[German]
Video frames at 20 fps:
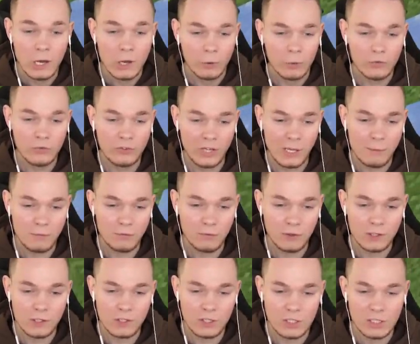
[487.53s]
Und selbst
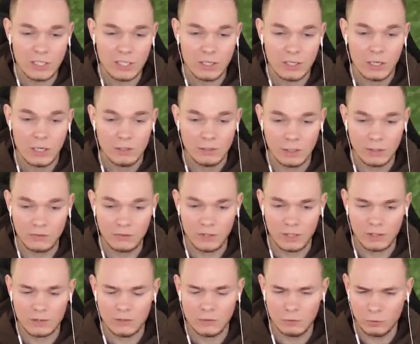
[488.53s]
wenn ich hier das
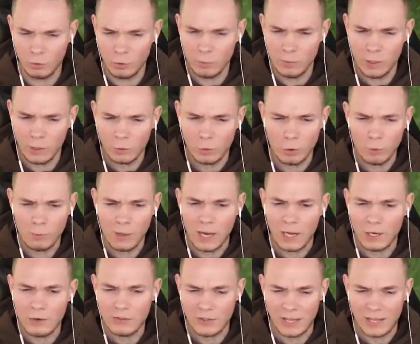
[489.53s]
drumherum
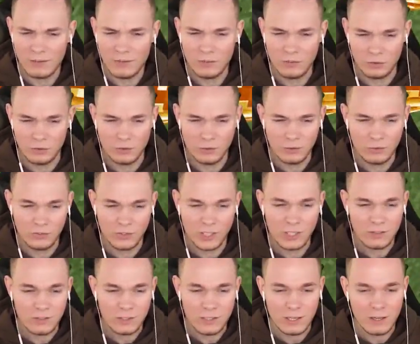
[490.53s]
alles anzünde,
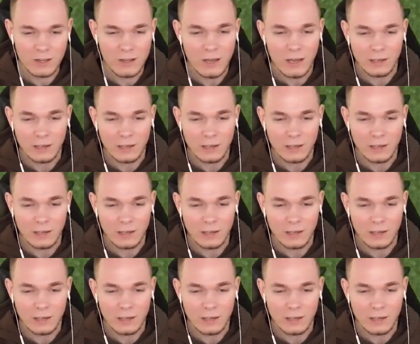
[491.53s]
seht ihr,